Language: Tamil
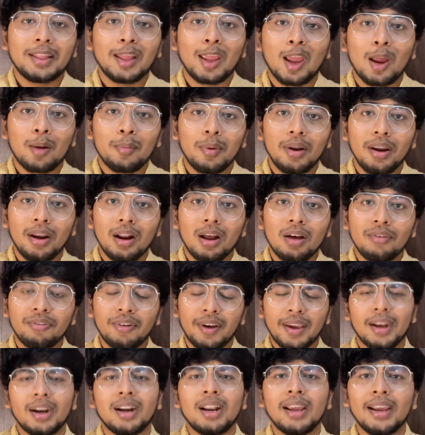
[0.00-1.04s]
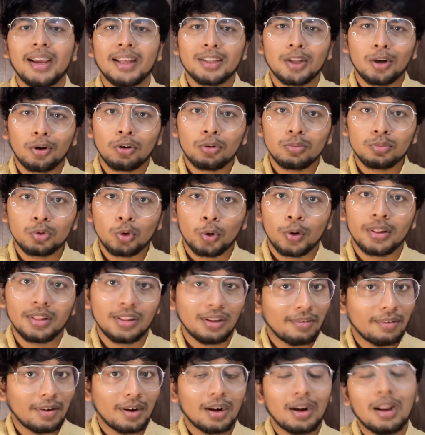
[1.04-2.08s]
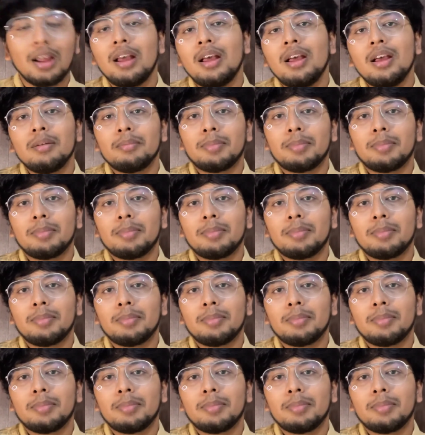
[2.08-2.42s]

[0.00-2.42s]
பார்த்தீங்க அப்படின்னா ஃபைனலாக எதற்கும் துணிந்தவன்